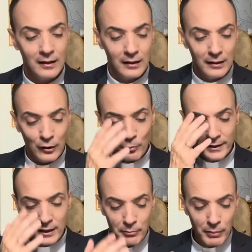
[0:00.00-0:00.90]
Nel nome
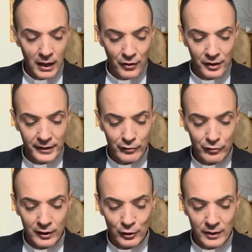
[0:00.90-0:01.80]
del Padre, del
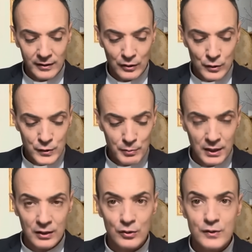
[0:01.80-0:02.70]
Figlio e dello
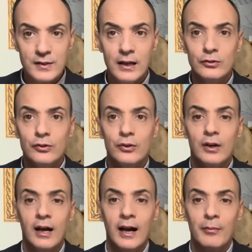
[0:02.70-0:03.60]
Spirito Santo.
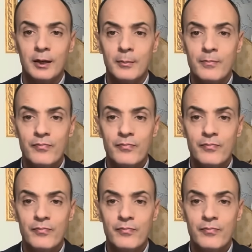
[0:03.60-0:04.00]
Amen.